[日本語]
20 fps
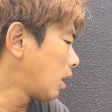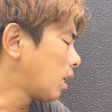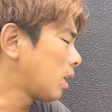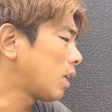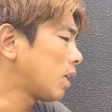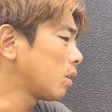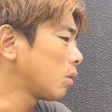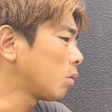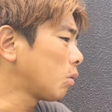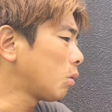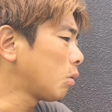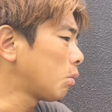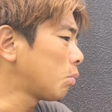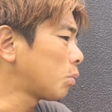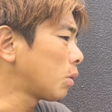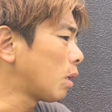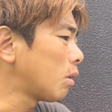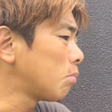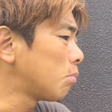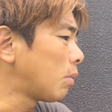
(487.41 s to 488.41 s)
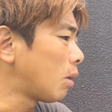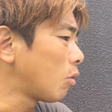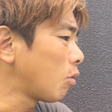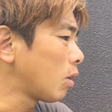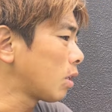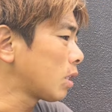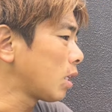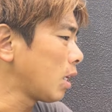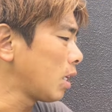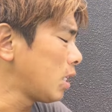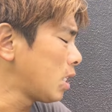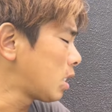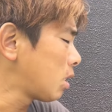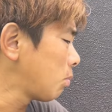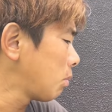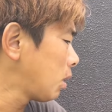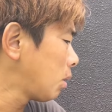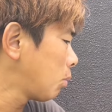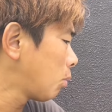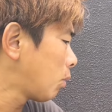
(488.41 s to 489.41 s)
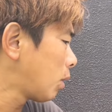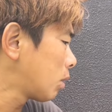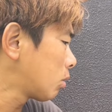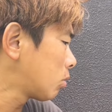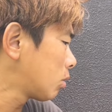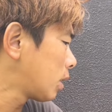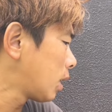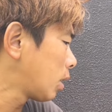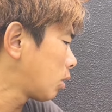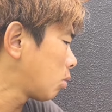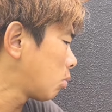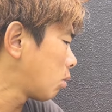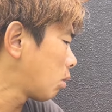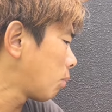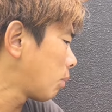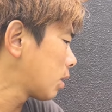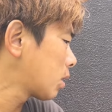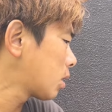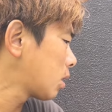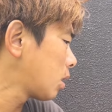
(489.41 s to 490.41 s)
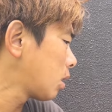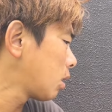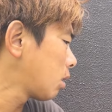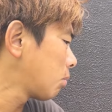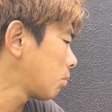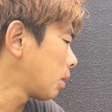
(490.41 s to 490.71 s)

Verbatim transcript: あのブラウン丸和さん1ミリも悪くないと思いますし、